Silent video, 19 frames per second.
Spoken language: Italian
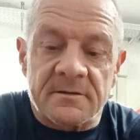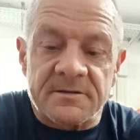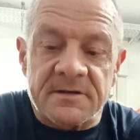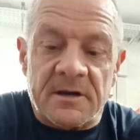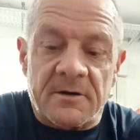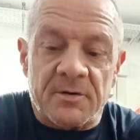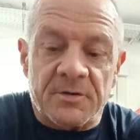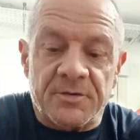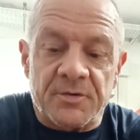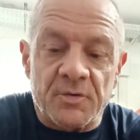
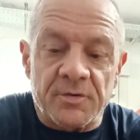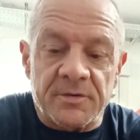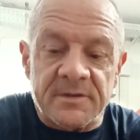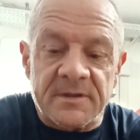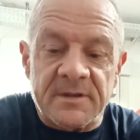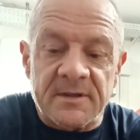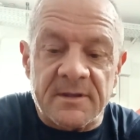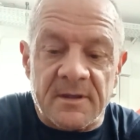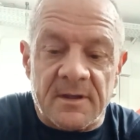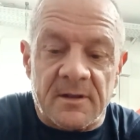Ciao a
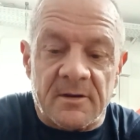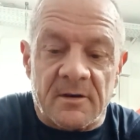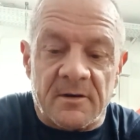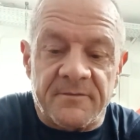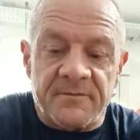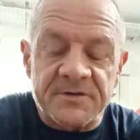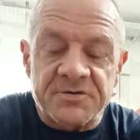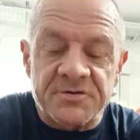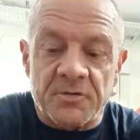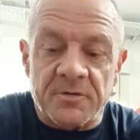tutti, allora
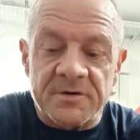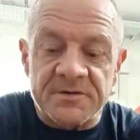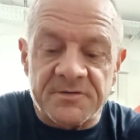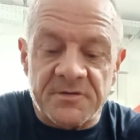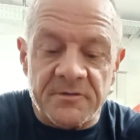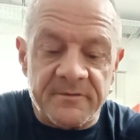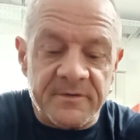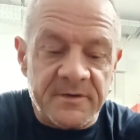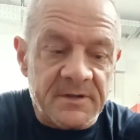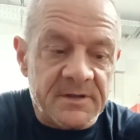faccio
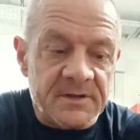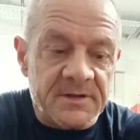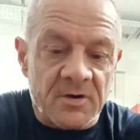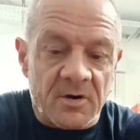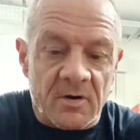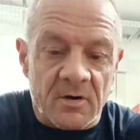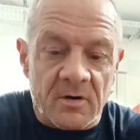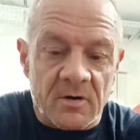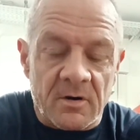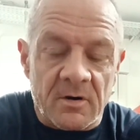questo
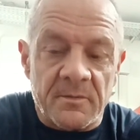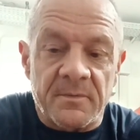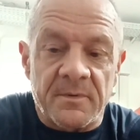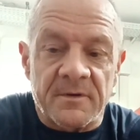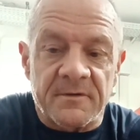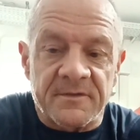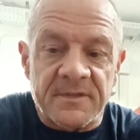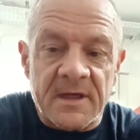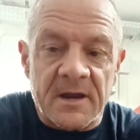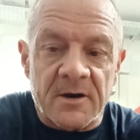video
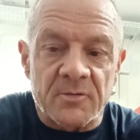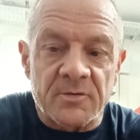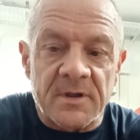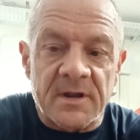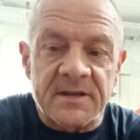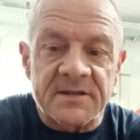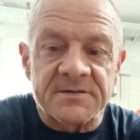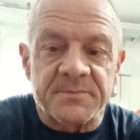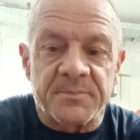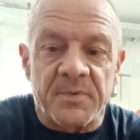per dare una
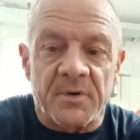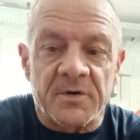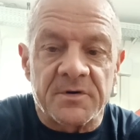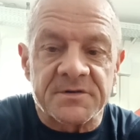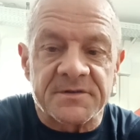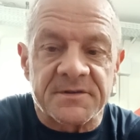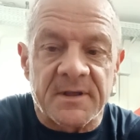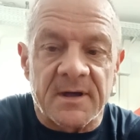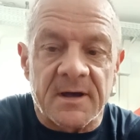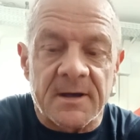
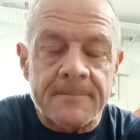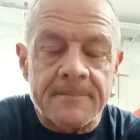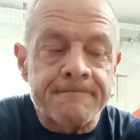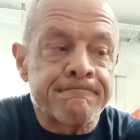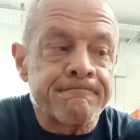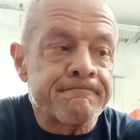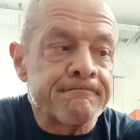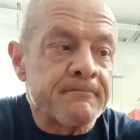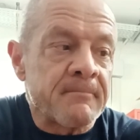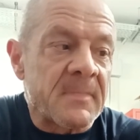risposta
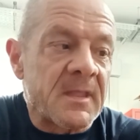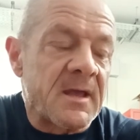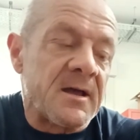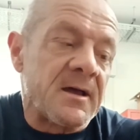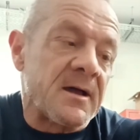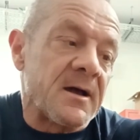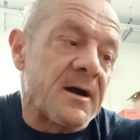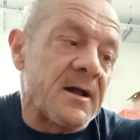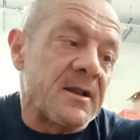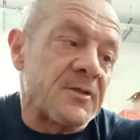
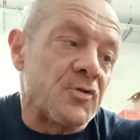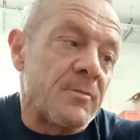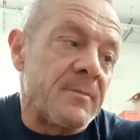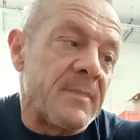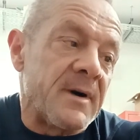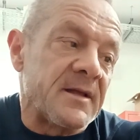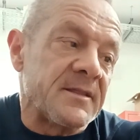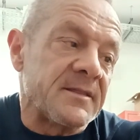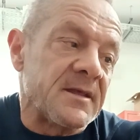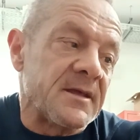alla
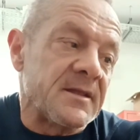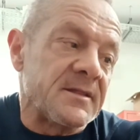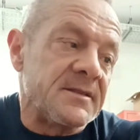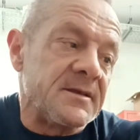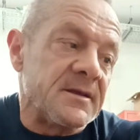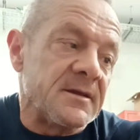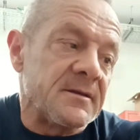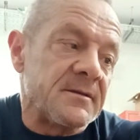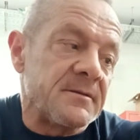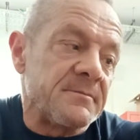domanda
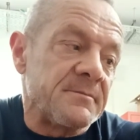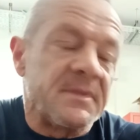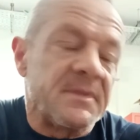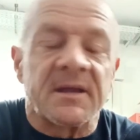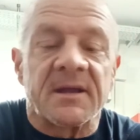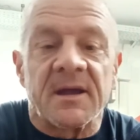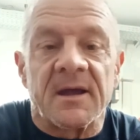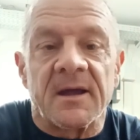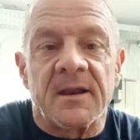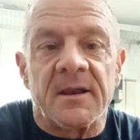di
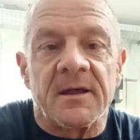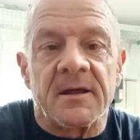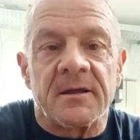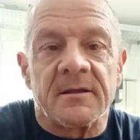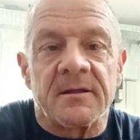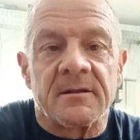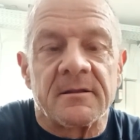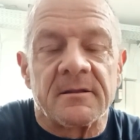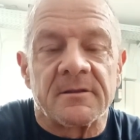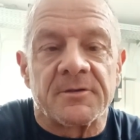
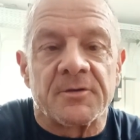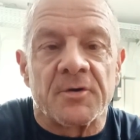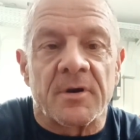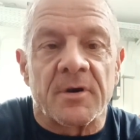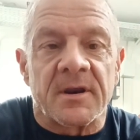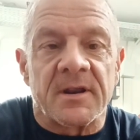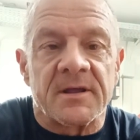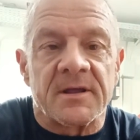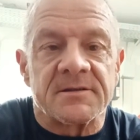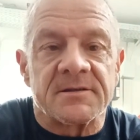Michele
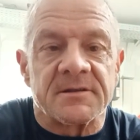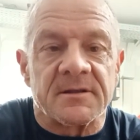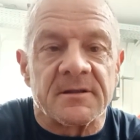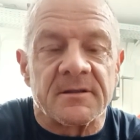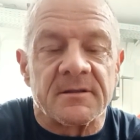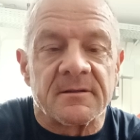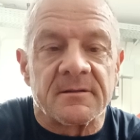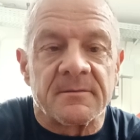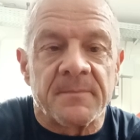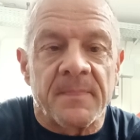Torresi,
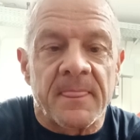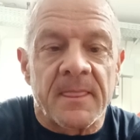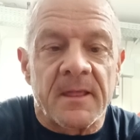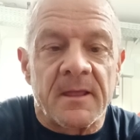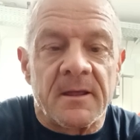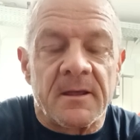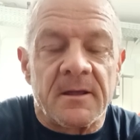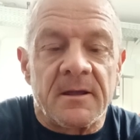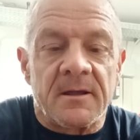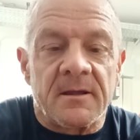
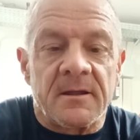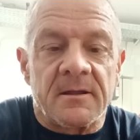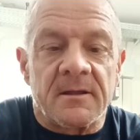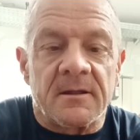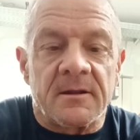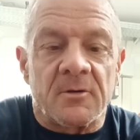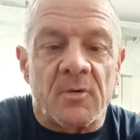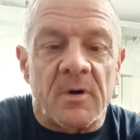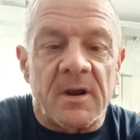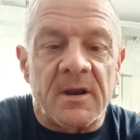
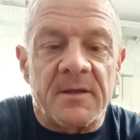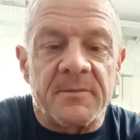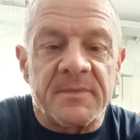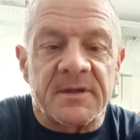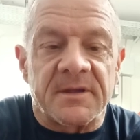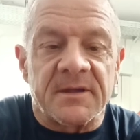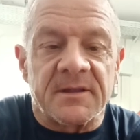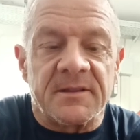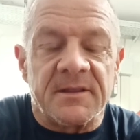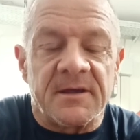il quale mi
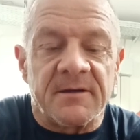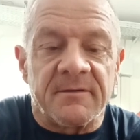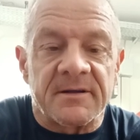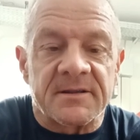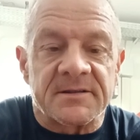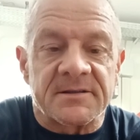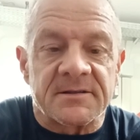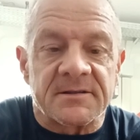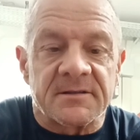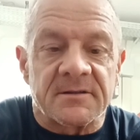chiedeva
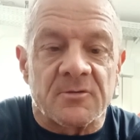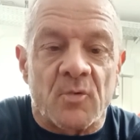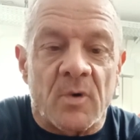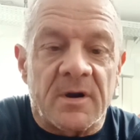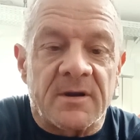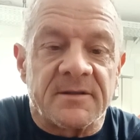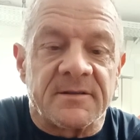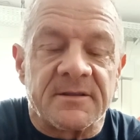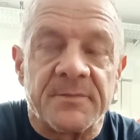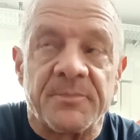
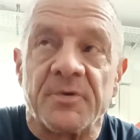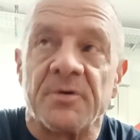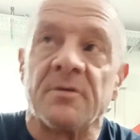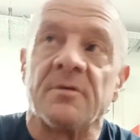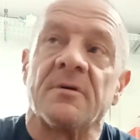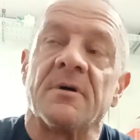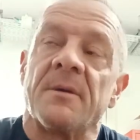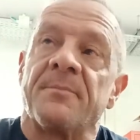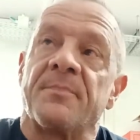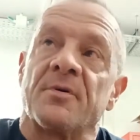quale tipo
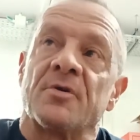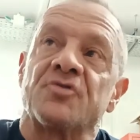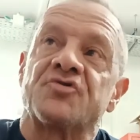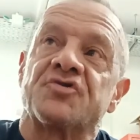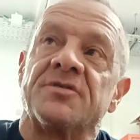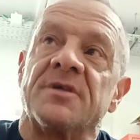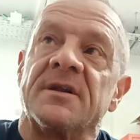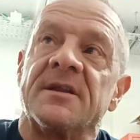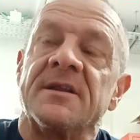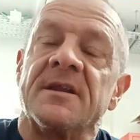di
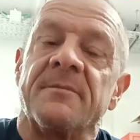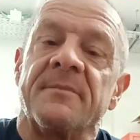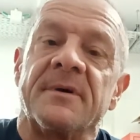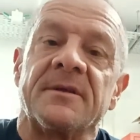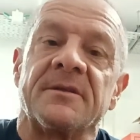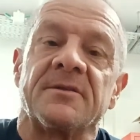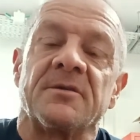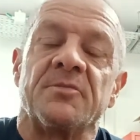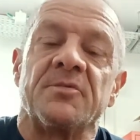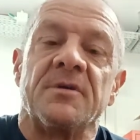approccio
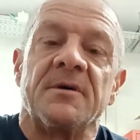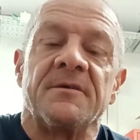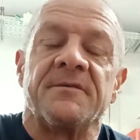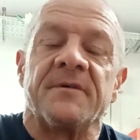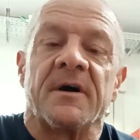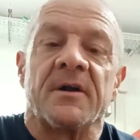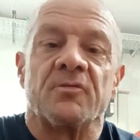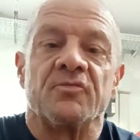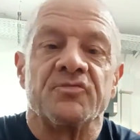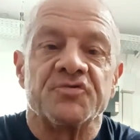d'allenamento deve
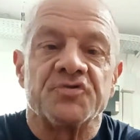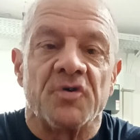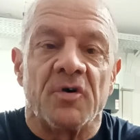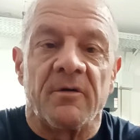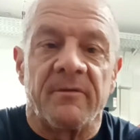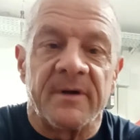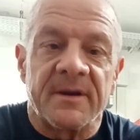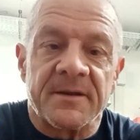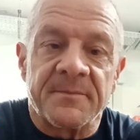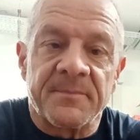fare un
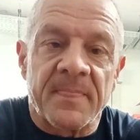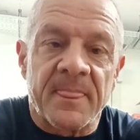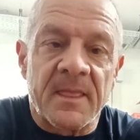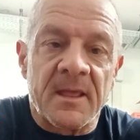giovane.